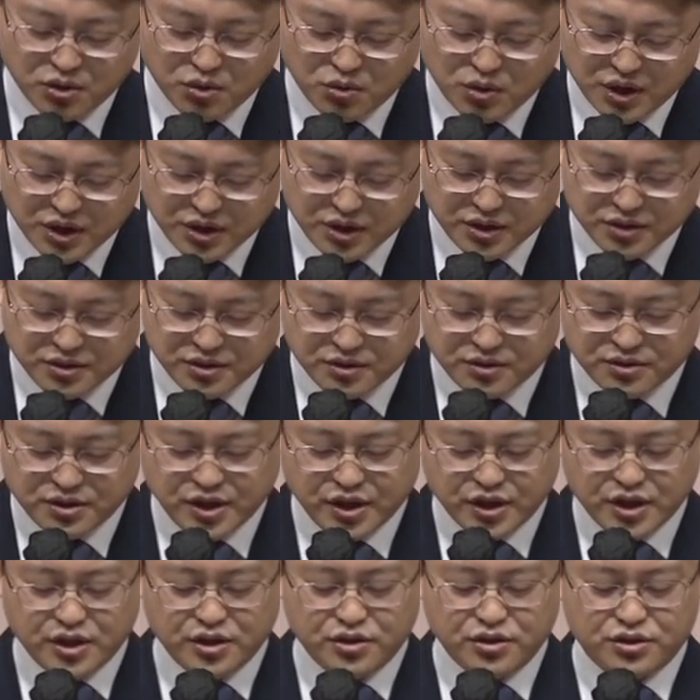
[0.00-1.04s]
여호와께서
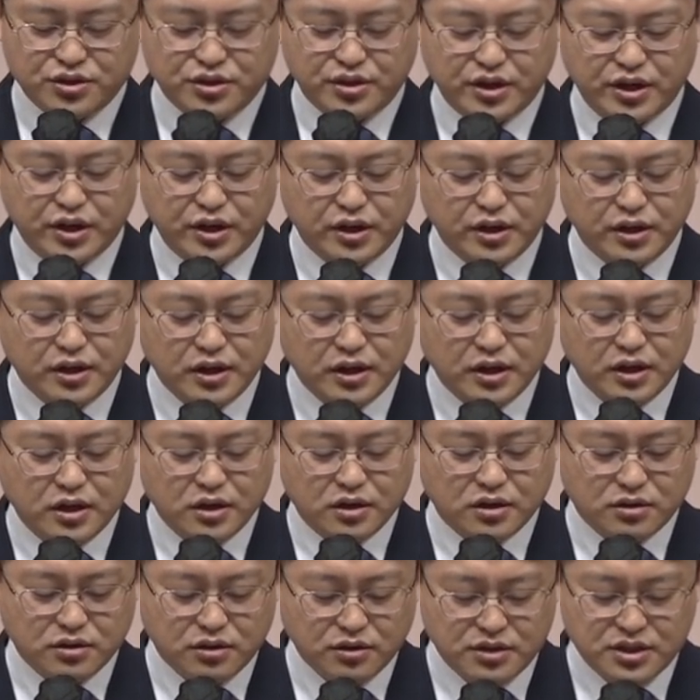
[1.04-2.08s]
그에게 이르시되
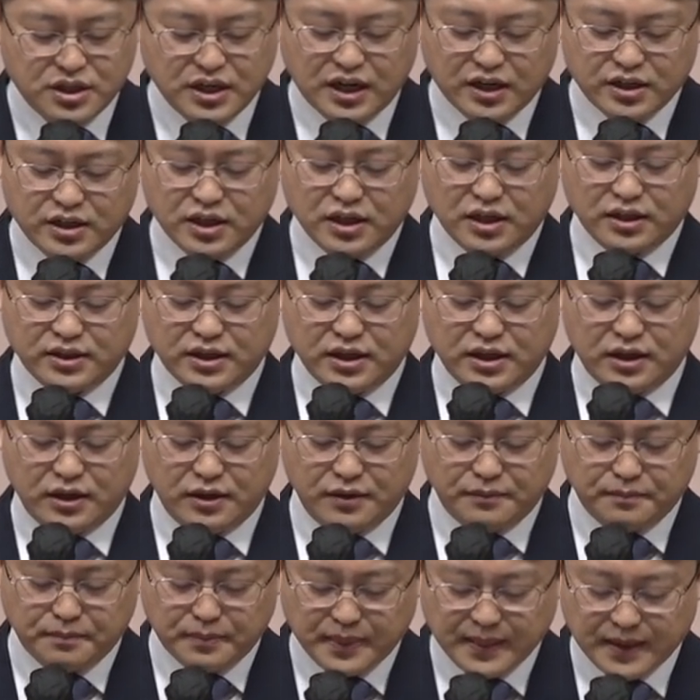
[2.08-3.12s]
그렇지
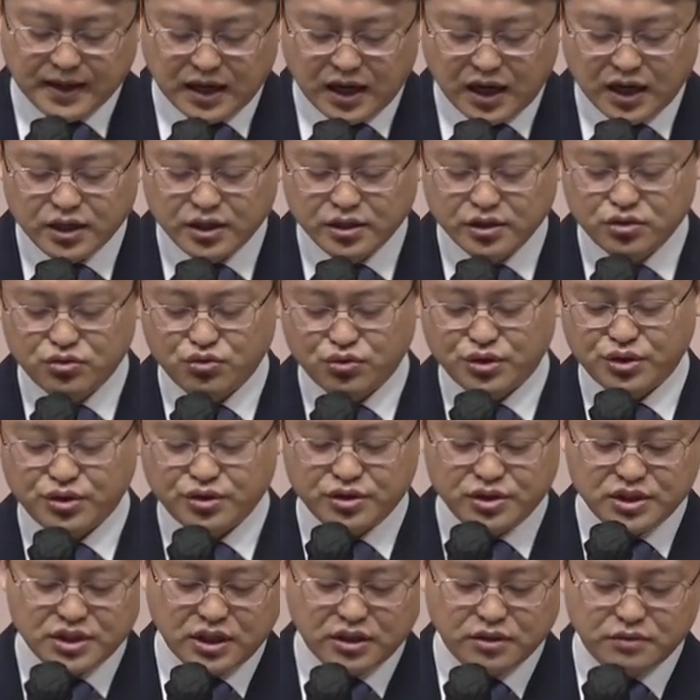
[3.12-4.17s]
아니하다 가인을
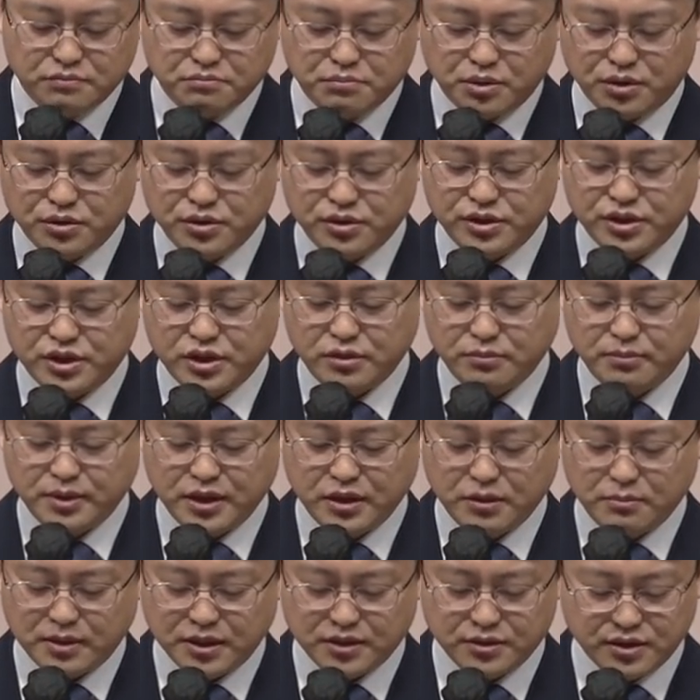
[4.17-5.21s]
죽이는 자는 벌을
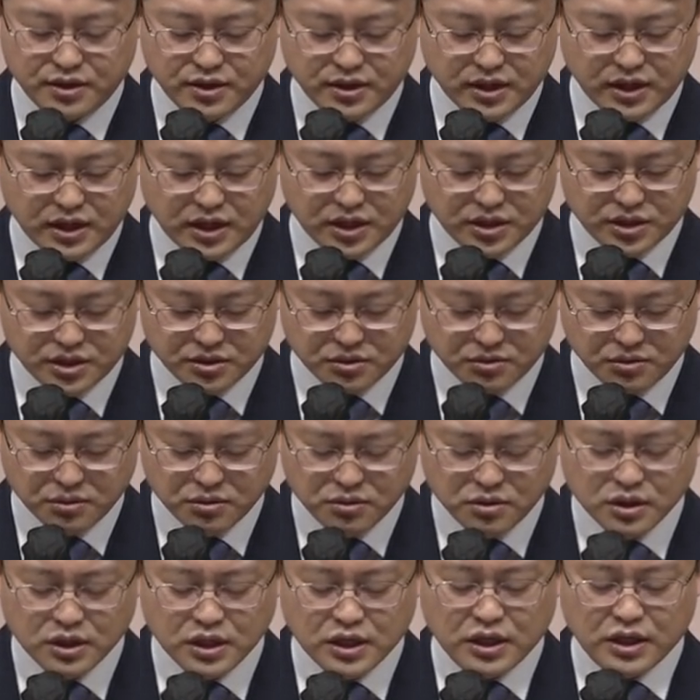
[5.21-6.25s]
7배나 받으리라
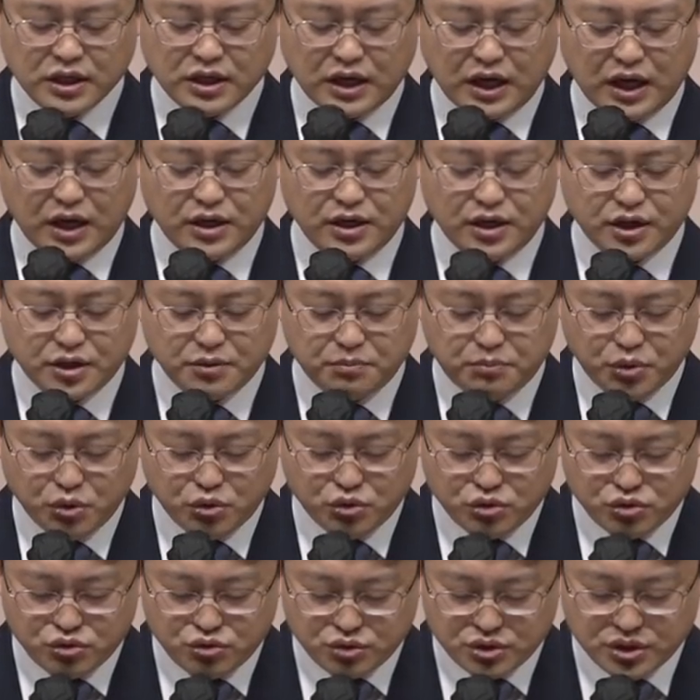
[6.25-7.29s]
하시고 가인에게
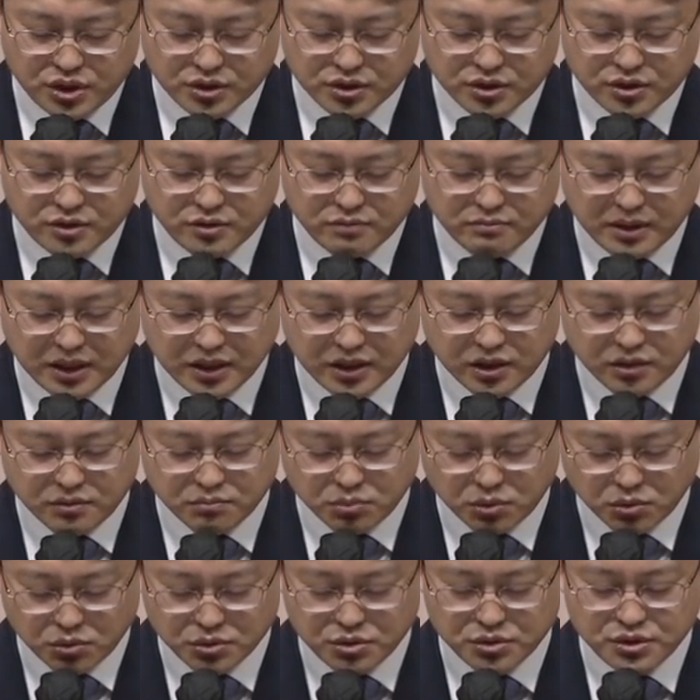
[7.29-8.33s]
표를 주사 그를
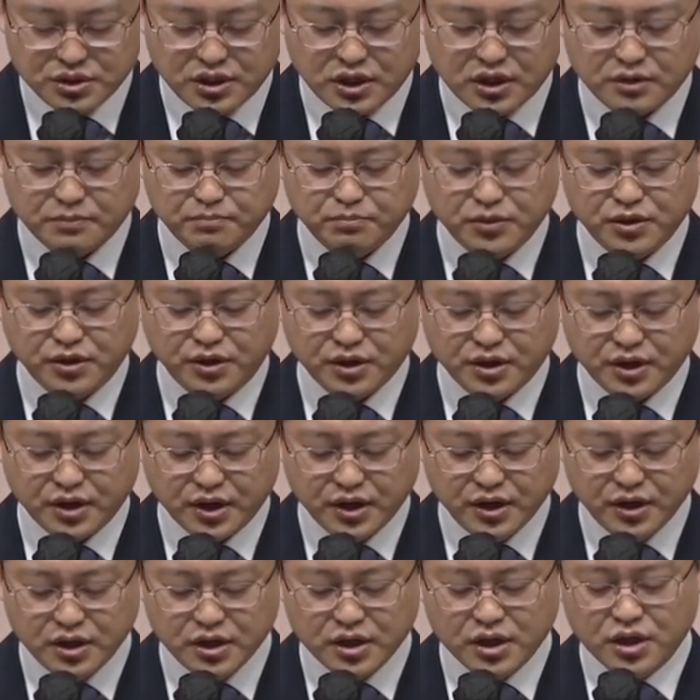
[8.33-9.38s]
만나는 모든
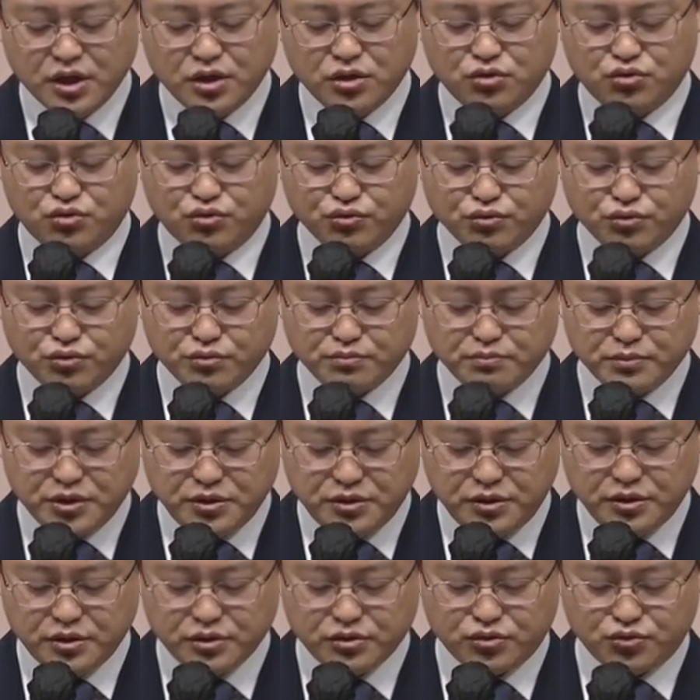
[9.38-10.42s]
사람들에게
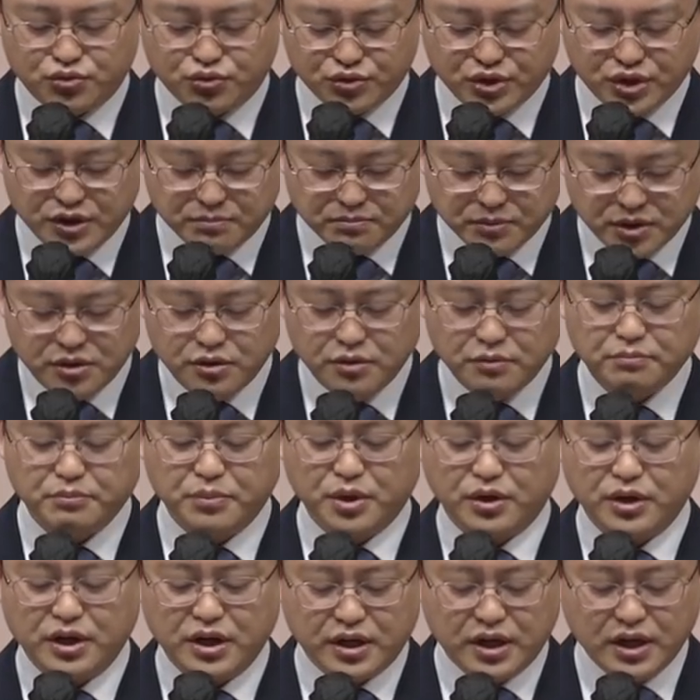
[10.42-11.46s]
죽음을 죽임을
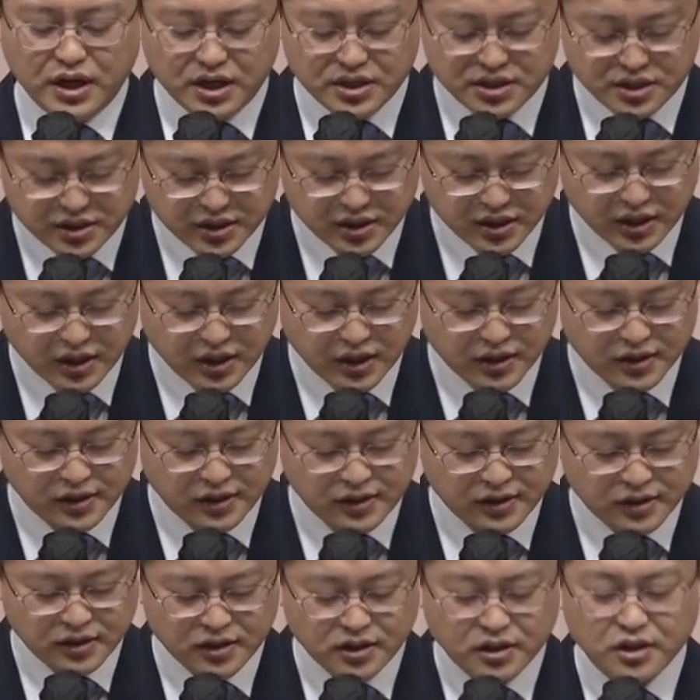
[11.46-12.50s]
면하게 하시니라.
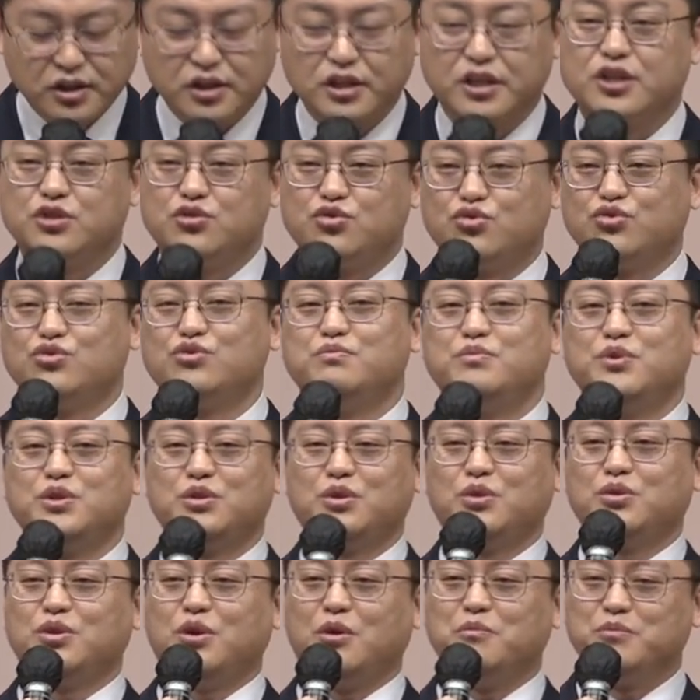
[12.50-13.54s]
이렇게 죽음을
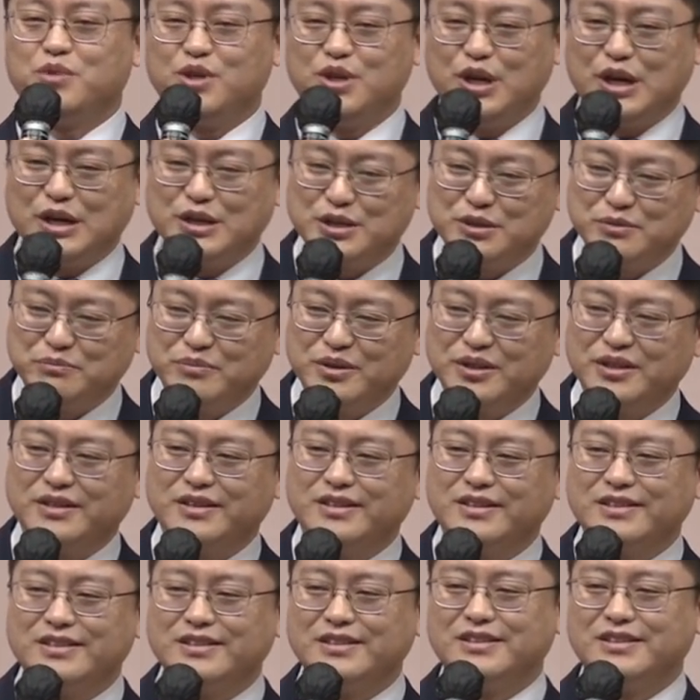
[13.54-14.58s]
또 넘게 하십니다.